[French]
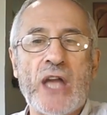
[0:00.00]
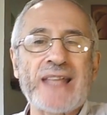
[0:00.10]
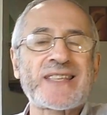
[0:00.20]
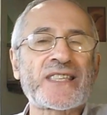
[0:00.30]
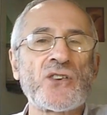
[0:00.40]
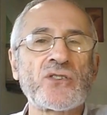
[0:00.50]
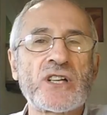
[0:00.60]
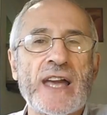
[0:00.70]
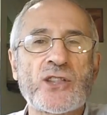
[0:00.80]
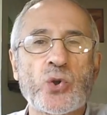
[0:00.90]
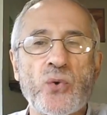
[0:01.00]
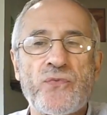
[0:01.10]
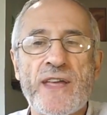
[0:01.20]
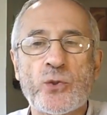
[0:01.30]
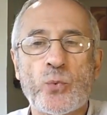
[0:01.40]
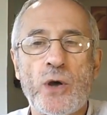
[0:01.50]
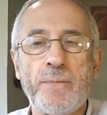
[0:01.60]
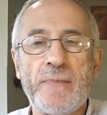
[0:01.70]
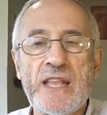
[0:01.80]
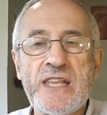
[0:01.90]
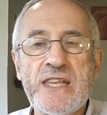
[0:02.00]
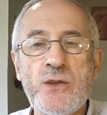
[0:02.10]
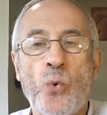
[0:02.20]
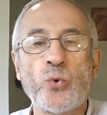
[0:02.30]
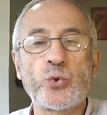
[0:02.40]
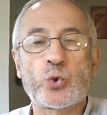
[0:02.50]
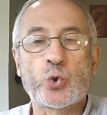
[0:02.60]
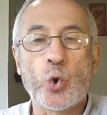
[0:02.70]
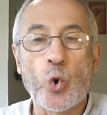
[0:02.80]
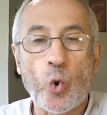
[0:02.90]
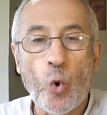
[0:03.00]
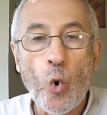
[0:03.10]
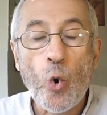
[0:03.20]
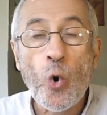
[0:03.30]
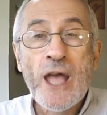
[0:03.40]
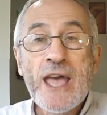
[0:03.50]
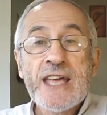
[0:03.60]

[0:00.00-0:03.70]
483 millions d'euros